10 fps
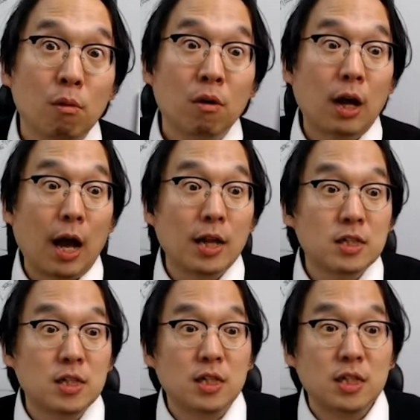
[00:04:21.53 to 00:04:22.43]

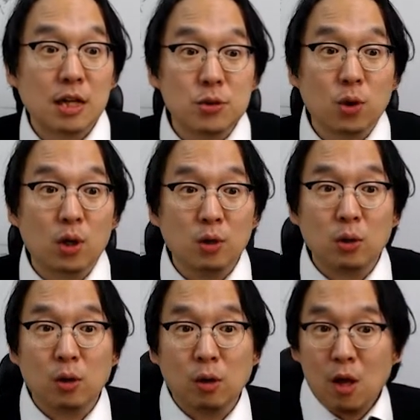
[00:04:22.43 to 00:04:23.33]
가치 산정하는
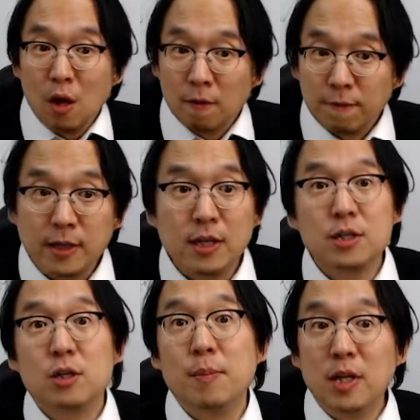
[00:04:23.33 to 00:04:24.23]
거
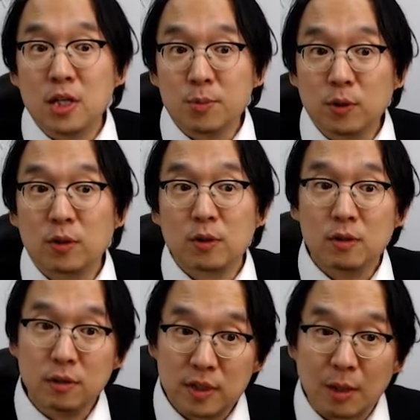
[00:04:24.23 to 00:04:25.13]
파이낸셜 매니지먼트
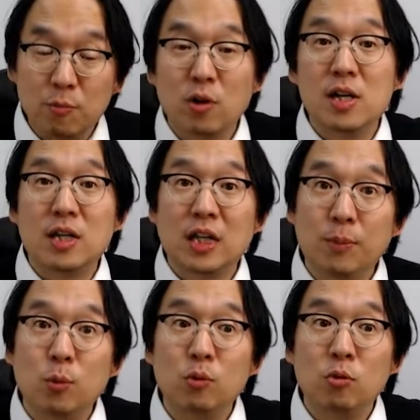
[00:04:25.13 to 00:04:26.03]
그 재무관리
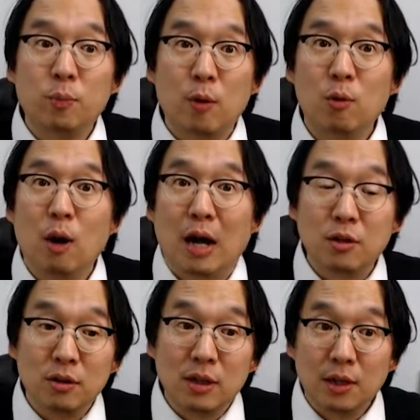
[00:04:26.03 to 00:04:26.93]
기본으로 배운 거
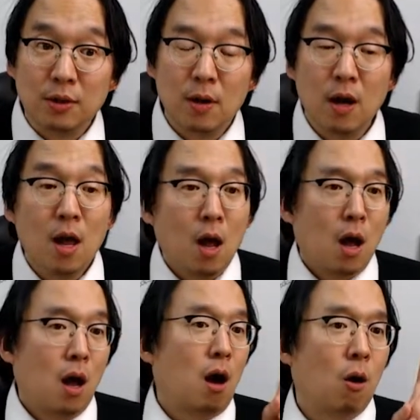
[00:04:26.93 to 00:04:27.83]
아니었나요?
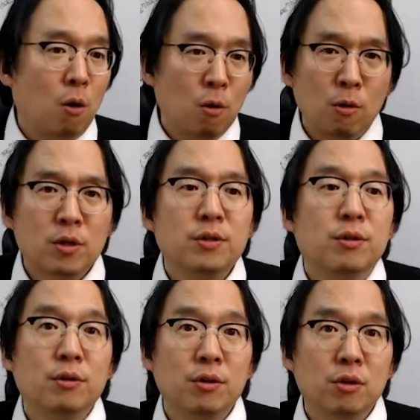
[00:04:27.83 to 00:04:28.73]
어,
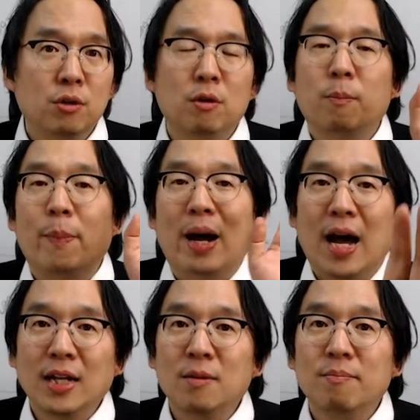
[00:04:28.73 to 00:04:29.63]
그거는요.
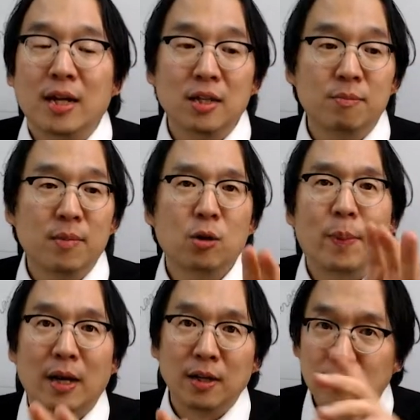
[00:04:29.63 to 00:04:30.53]
반은 맞는 말이고
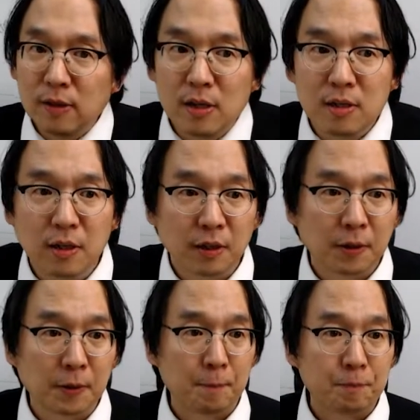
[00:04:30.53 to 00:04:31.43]
반은 틀린 얘기예요.